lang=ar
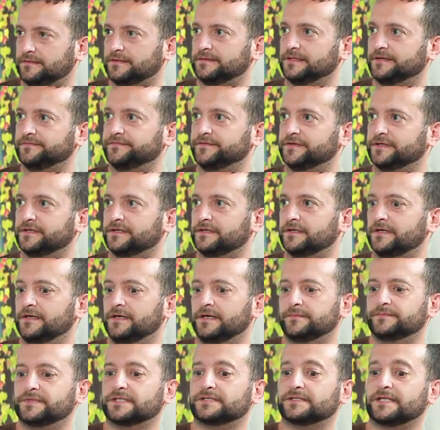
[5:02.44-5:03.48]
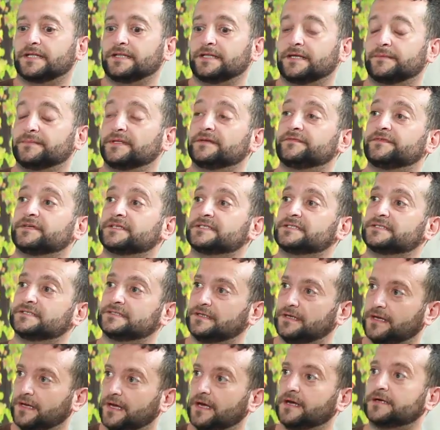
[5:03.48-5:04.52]
نفخ بتتطلب
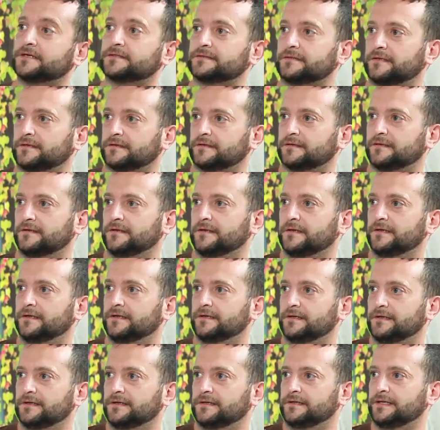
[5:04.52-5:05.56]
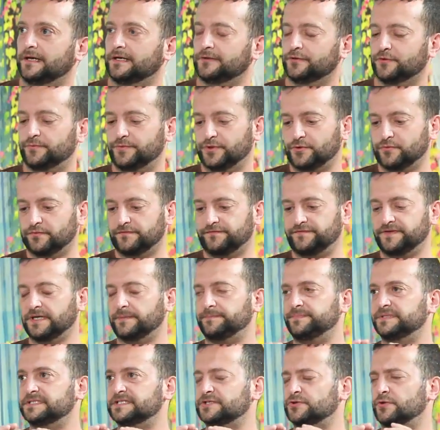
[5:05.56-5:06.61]
نفس اكثر اقوى اوكي لانه بيكون فيها
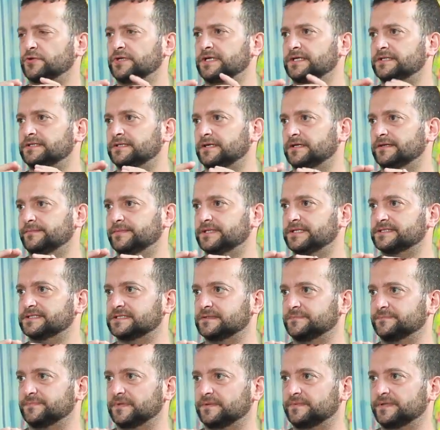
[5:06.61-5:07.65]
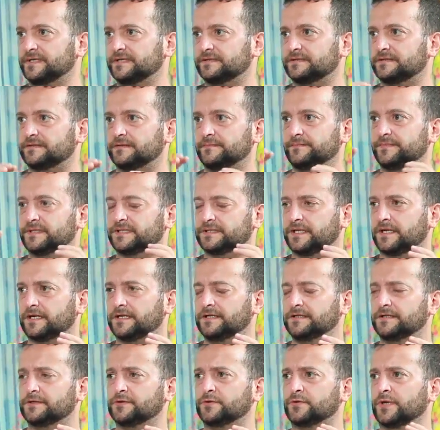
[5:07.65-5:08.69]
بيستونات يعني مثل الصبابات
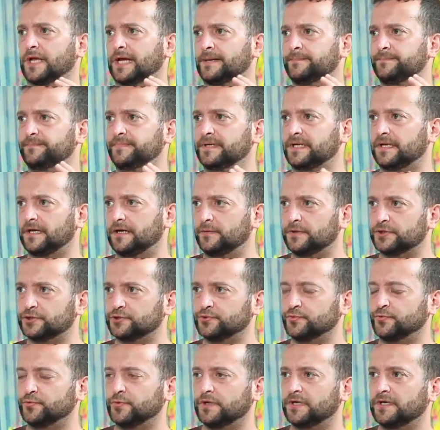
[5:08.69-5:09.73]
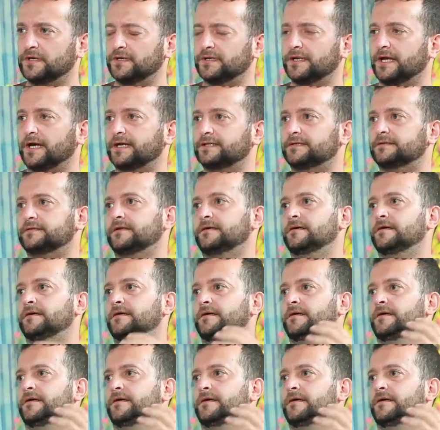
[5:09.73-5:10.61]
مضطرين انه نعبي الهواء جوا لحتى